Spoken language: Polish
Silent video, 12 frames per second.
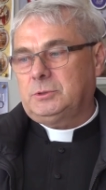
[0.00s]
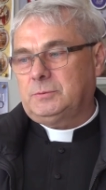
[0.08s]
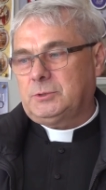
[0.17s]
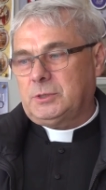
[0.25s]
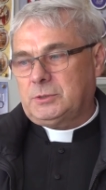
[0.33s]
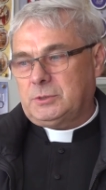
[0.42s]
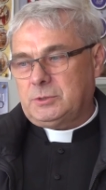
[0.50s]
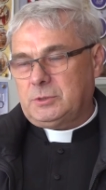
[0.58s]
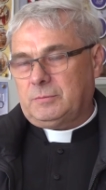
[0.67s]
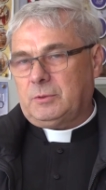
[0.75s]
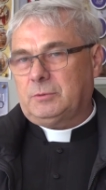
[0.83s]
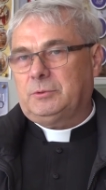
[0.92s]

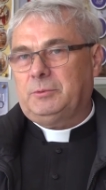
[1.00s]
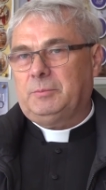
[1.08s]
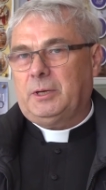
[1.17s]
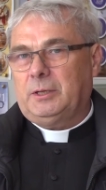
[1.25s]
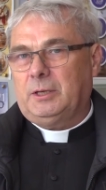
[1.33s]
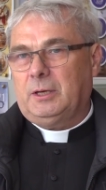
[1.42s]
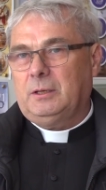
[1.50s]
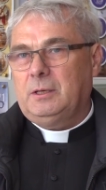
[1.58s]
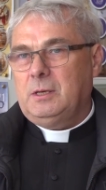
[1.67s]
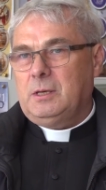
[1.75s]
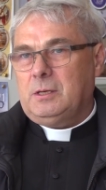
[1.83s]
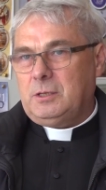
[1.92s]
29 maja
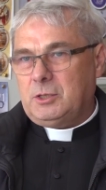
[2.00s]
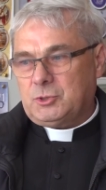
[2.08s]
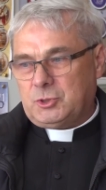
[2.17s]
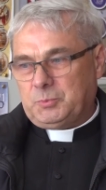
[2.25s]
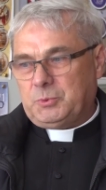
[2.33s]
i jeszcze